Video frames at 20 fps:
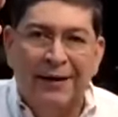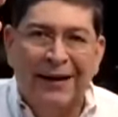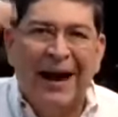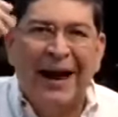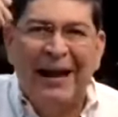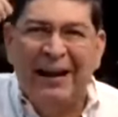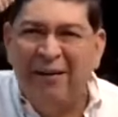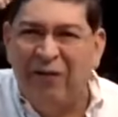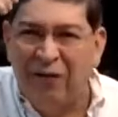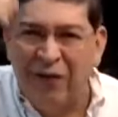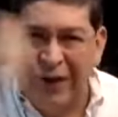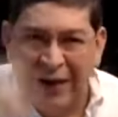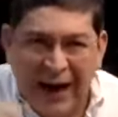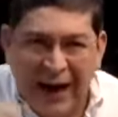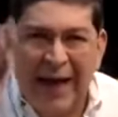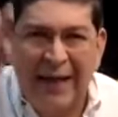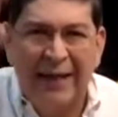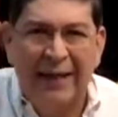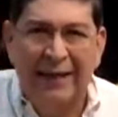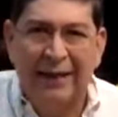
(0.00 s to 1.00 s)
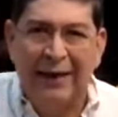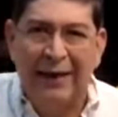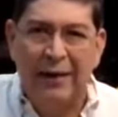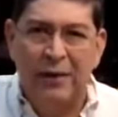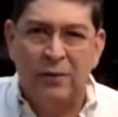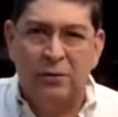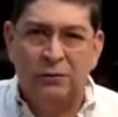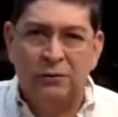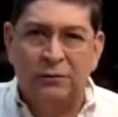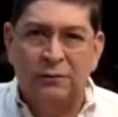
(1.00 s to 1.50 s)
calificada de
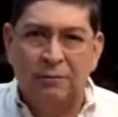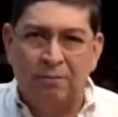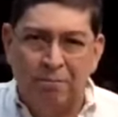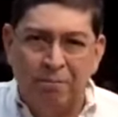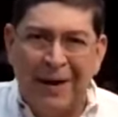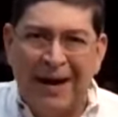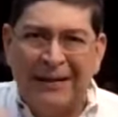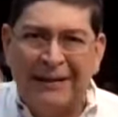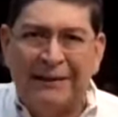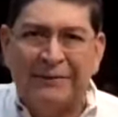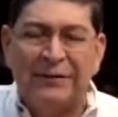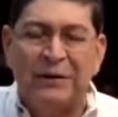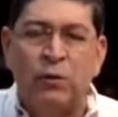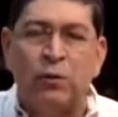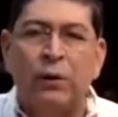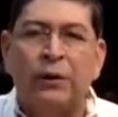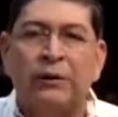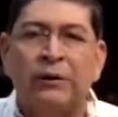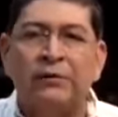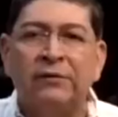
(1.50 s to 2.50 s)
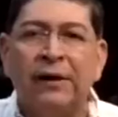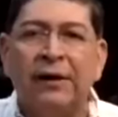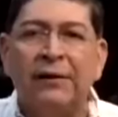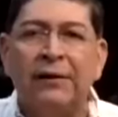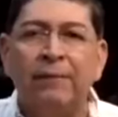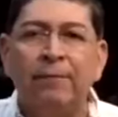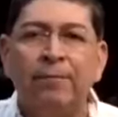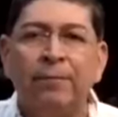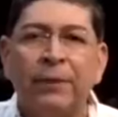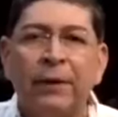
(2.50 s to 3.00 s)
ellos, más de
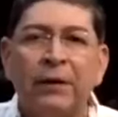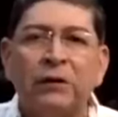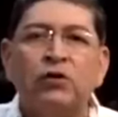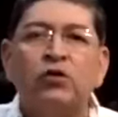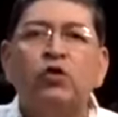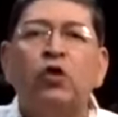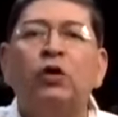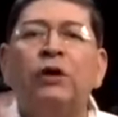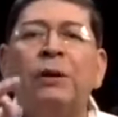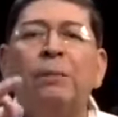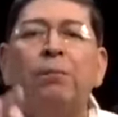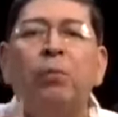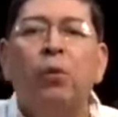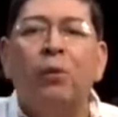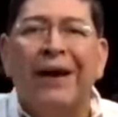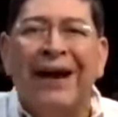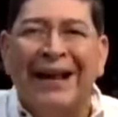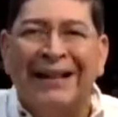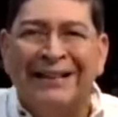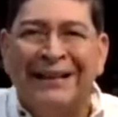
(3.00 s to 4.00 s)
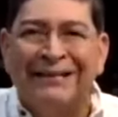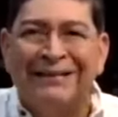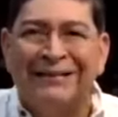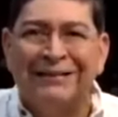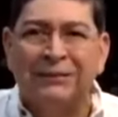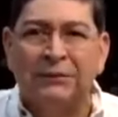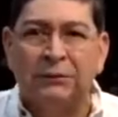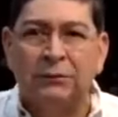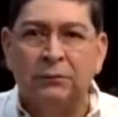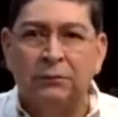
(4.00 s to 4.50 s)
56, son
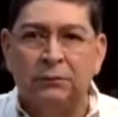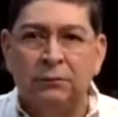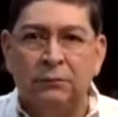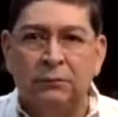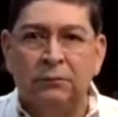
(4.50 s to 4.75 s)
dipurratas.